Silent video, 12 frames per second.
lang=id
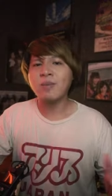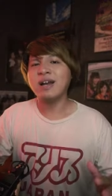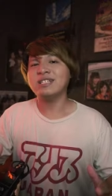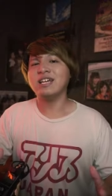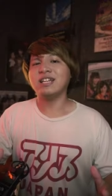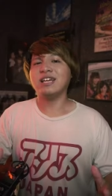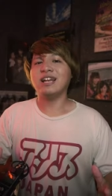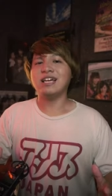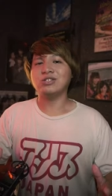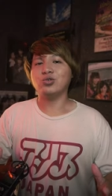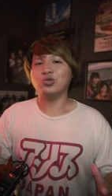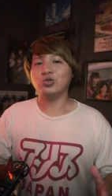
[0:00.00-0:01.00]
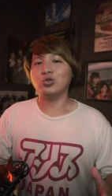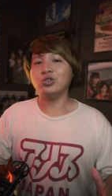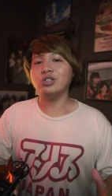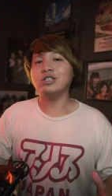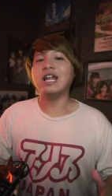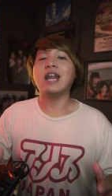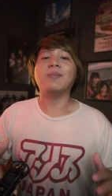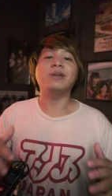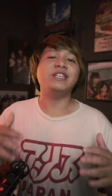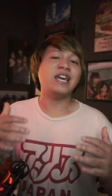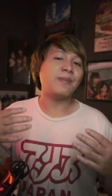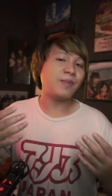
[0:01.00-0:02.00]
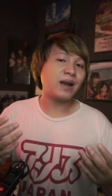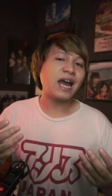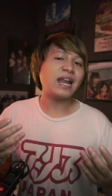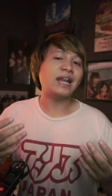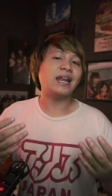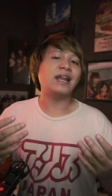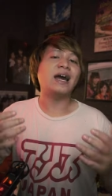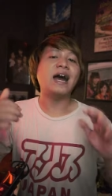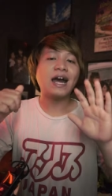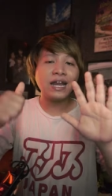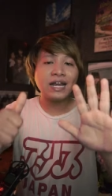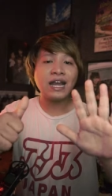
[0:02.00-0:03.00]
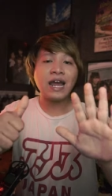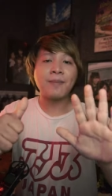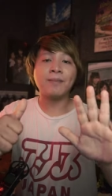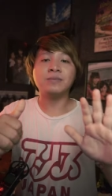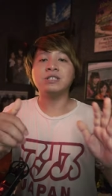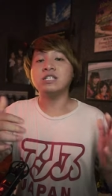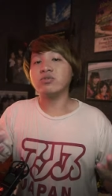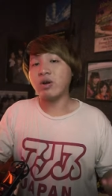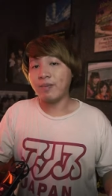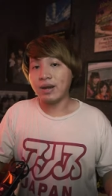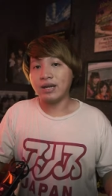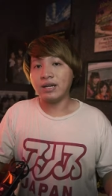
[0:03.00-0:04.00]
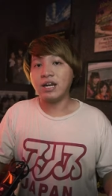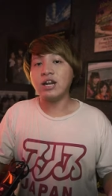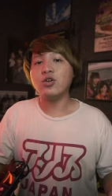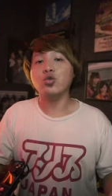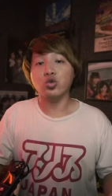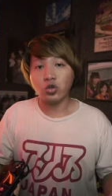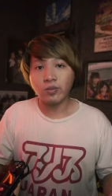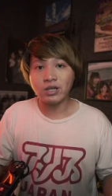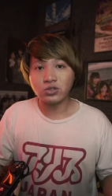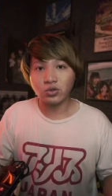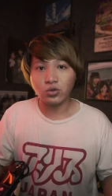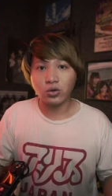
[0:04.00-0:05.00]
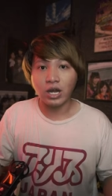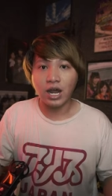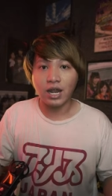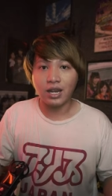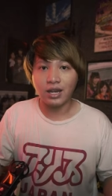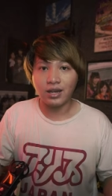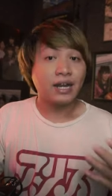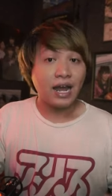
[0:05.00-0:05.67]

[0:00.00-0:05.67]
mengajar di kelas khusus dan menyiapkan 6 siswa bandel untuk masuk Todai.